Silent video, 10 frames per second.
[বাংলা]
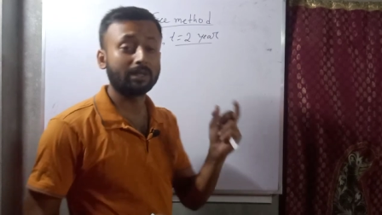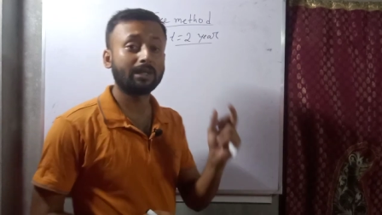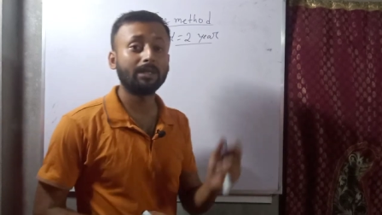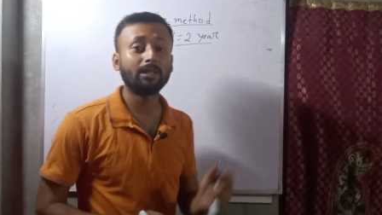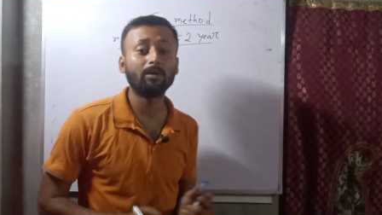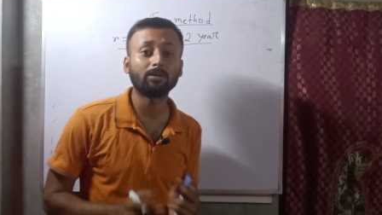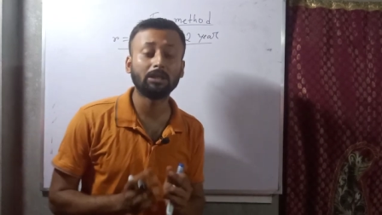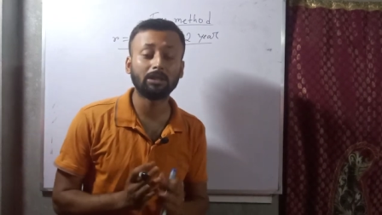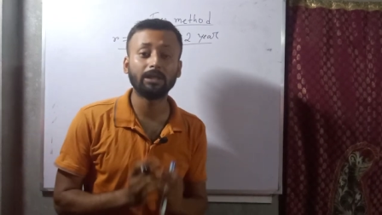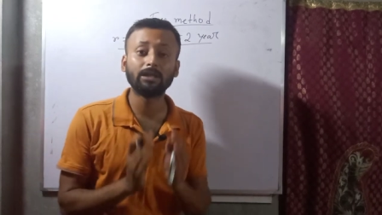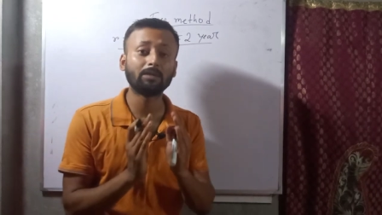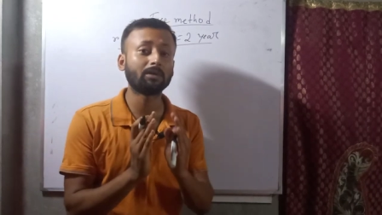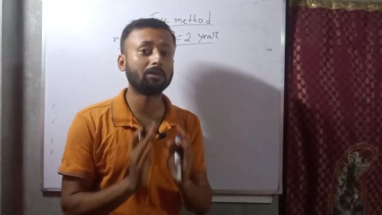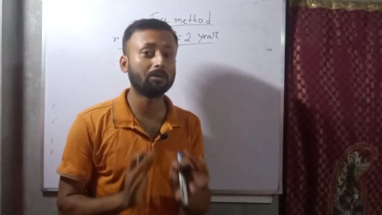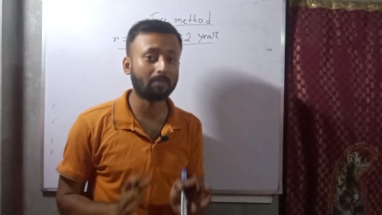না ট্রিটা ট্রিটা
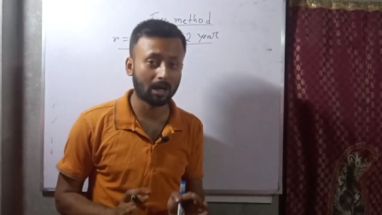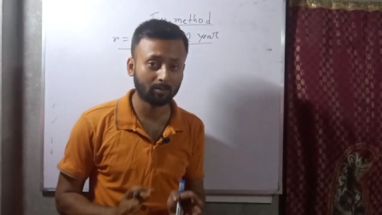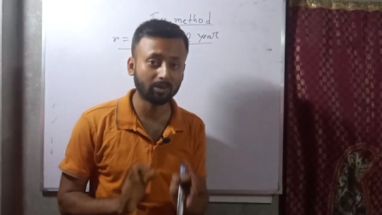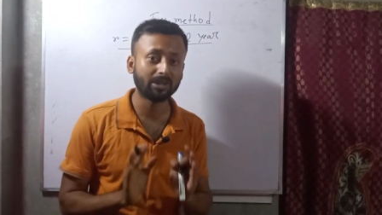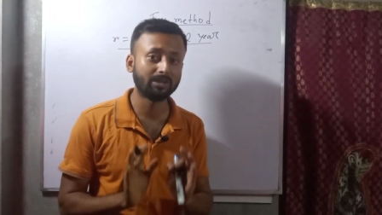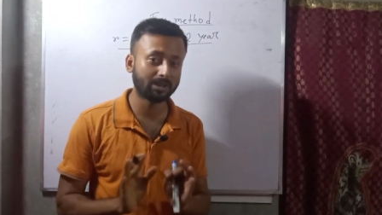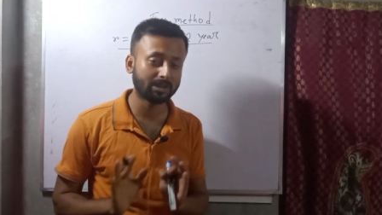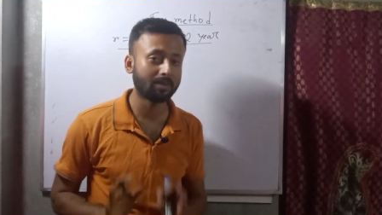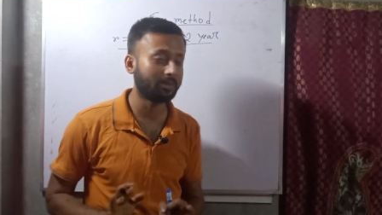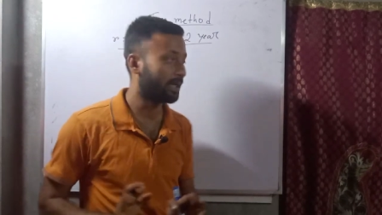আমরা কীভাবে ভাঙবো সেই জিনিসটাই আমি